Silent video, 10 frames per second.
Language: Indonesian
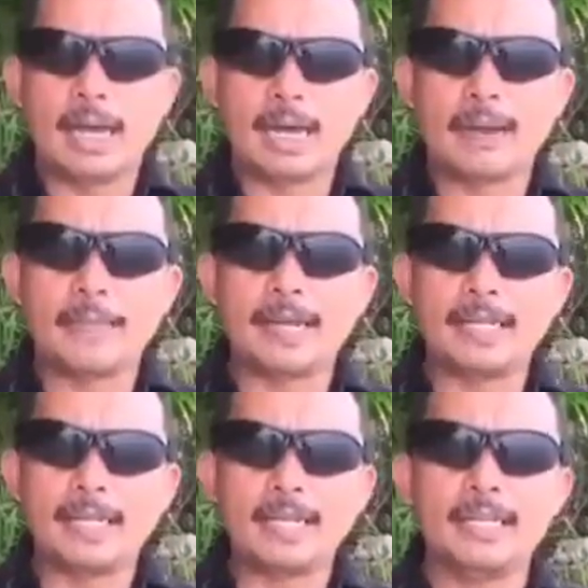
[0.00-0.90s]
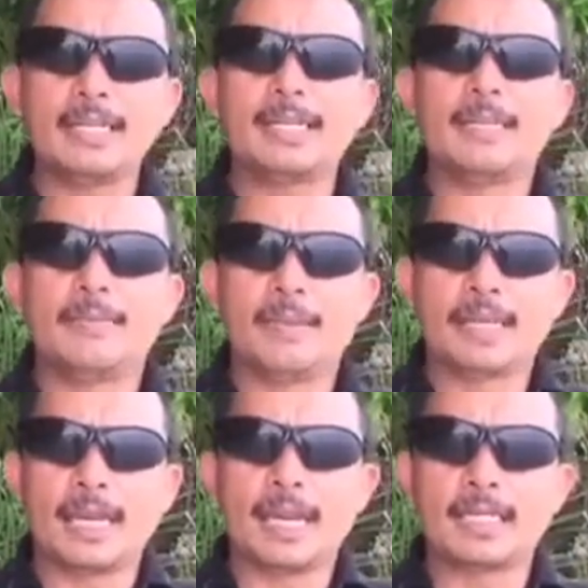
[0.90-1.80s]
Harapannya
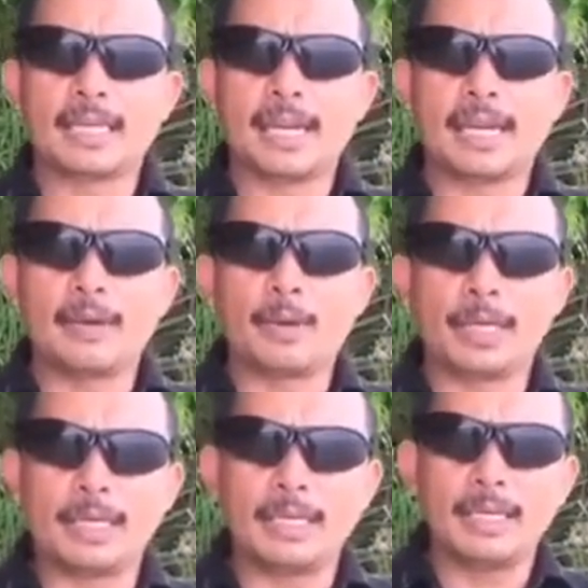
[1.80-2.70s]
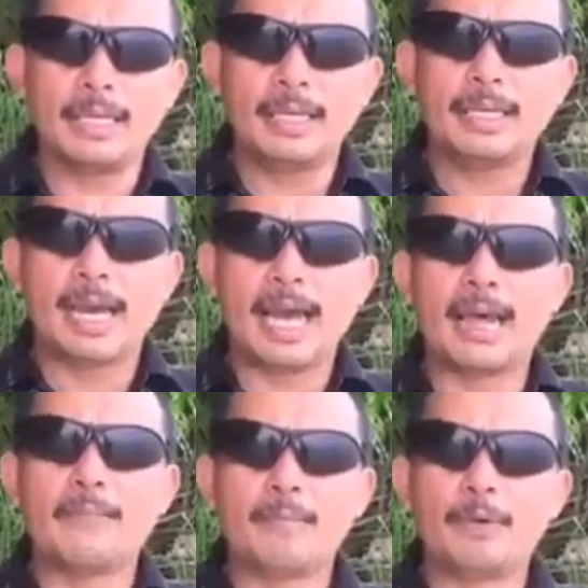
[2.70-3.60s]
masyarakat teredukasi,
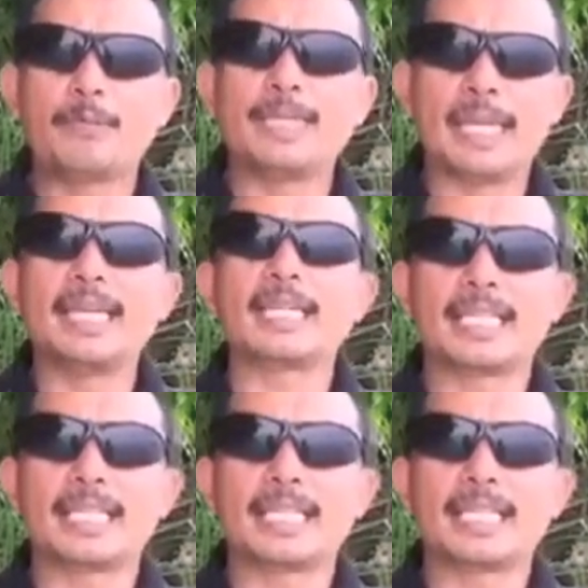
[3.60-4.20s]
alam pun menjadi